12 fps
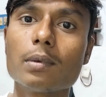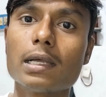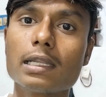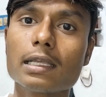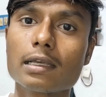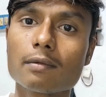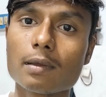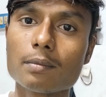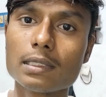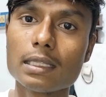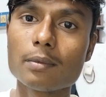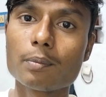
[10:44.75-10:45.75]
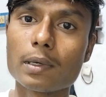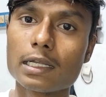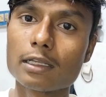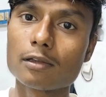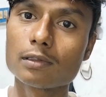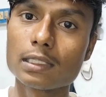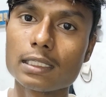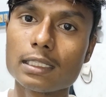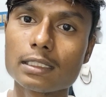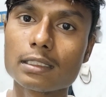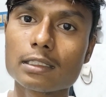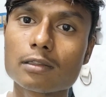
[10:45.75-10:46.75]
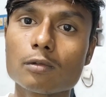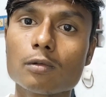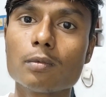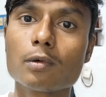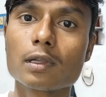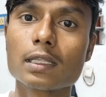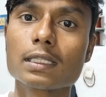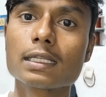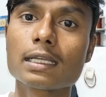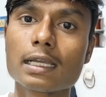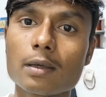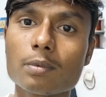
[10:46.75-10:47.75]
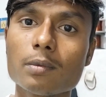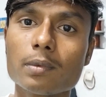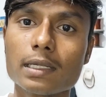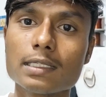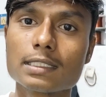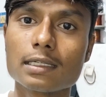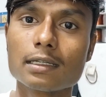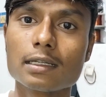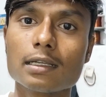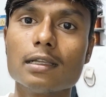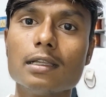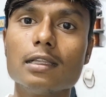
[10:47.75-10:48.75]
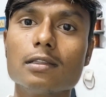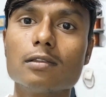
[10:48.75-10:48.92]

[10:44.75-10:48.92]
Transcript: पार्टी घर में हम दिए पार्टी को दे दिए थे तो वो बोल रहे थे कि काफ़ी बढ़िया चल रहा है